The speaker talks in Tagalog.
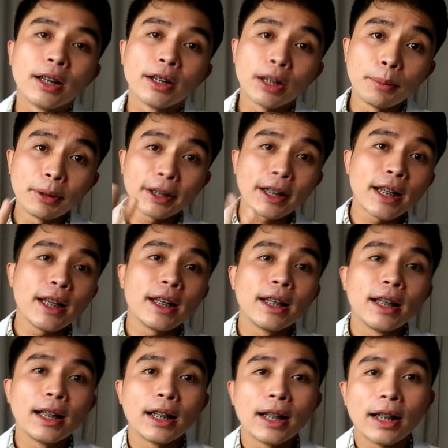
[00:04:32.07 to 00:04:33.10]
Number
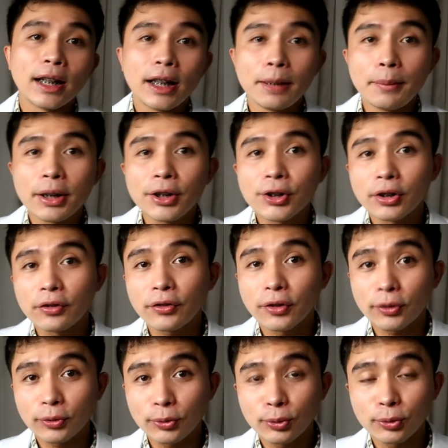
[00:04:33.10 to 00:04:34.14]
3, limit your
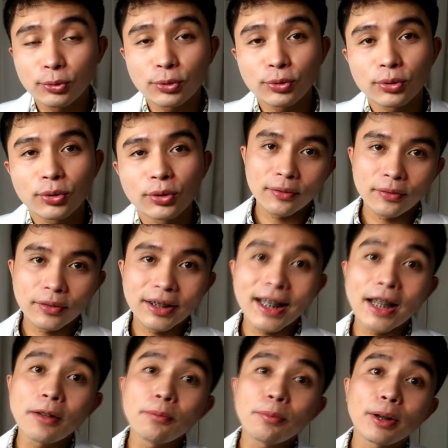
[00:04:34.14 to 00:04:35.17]
fructose. The
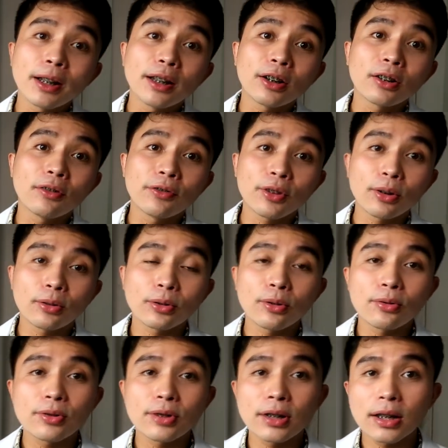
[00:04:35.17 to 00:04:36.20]
end product of
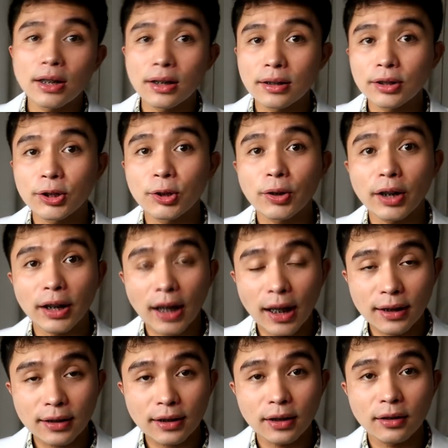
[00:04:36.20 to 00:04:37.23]
fructose is uric
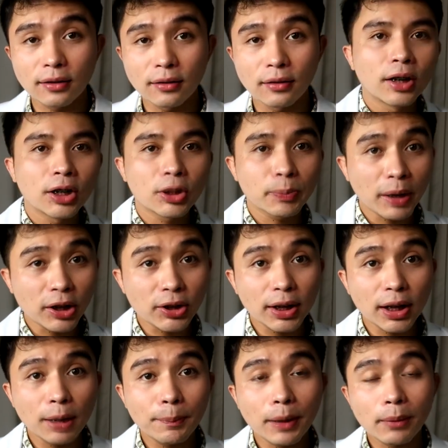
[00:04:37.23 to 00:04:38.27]
acid.
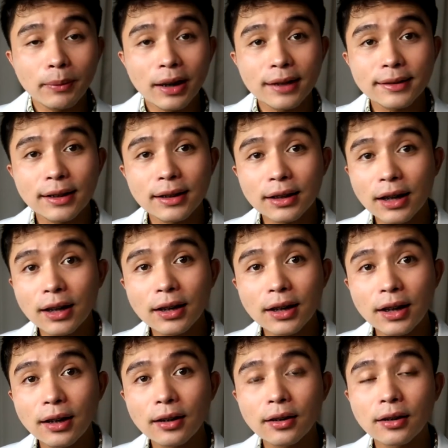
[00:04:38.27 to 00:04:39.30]
Especially pag mga
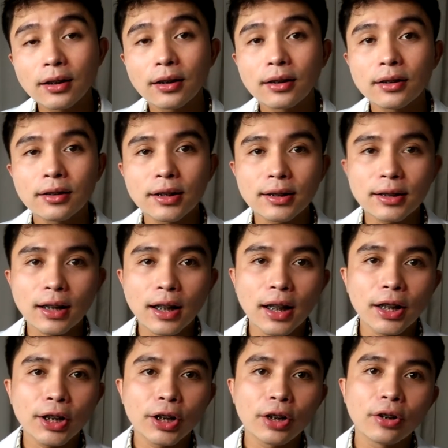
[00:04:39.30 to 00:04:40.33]
synthetic, just
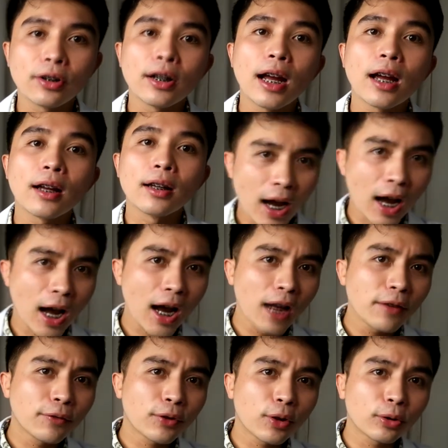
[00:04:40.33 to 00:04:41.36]
like your
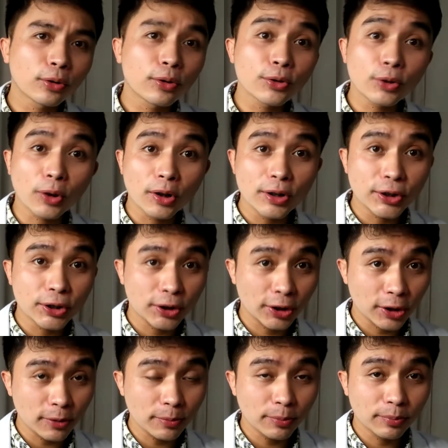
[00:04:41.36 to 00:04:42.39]
high fructose corn
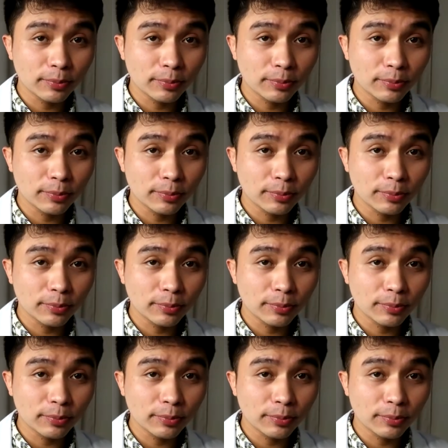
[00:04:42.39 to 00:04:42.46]
syrup,